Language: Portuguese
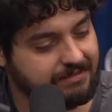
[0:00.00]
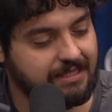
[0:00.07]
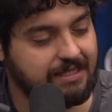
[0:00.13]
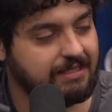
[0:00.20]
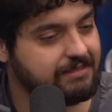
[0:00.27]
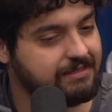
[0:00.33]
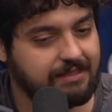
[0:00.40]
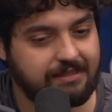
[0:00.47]

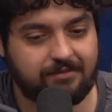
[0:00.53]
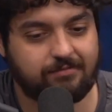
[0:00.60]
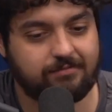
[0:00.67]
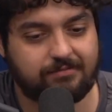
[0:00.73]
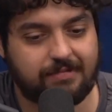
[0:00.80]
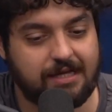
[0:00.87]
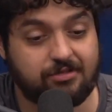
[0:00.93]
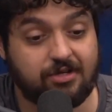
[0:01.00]
É, você
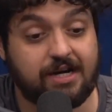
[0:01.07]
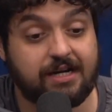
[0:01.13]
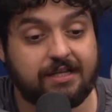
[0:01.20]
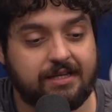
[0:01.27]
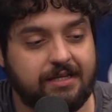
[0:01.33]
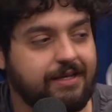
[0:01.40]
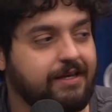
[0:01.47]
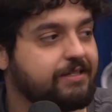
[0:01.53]
não tá. Sua
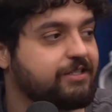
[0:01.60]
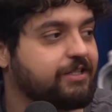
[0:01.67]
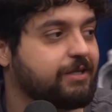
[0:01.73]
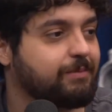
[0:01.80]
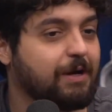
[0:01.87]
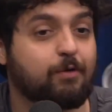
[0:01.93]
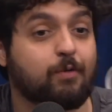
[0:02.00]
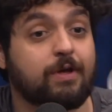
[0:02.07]
carteirinha
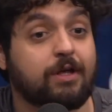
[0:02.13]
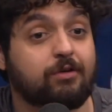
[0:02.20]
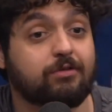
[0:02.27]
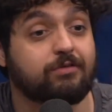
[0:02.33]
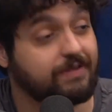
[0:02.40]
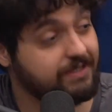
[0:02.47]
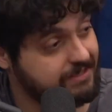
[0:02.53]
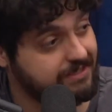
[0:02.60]
de
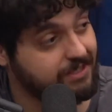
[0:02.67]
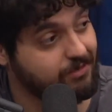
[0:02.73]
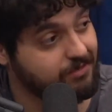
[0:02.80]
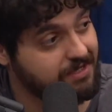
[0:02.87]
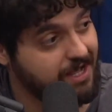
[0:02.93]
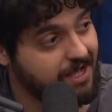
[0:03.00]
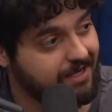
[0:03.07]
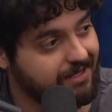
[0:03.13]
maconheiro venceu,
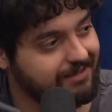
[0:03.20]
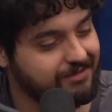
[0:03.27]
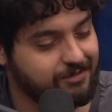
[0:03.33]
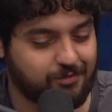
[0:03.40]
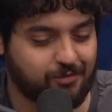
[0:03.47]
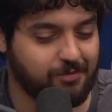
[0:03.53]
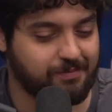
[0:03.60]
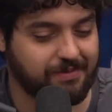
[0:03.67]
cara.
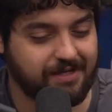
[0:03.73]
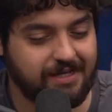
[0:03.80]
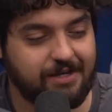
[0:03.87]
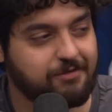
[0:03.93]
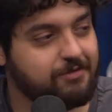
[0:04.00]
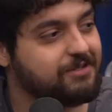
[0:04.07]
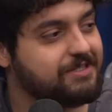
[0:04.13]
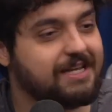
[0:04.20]
Tá. Desculpa.
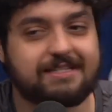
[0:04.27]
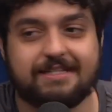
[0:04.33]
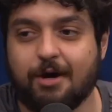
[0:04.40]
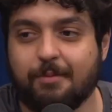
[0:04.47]
É, mas se você quiser é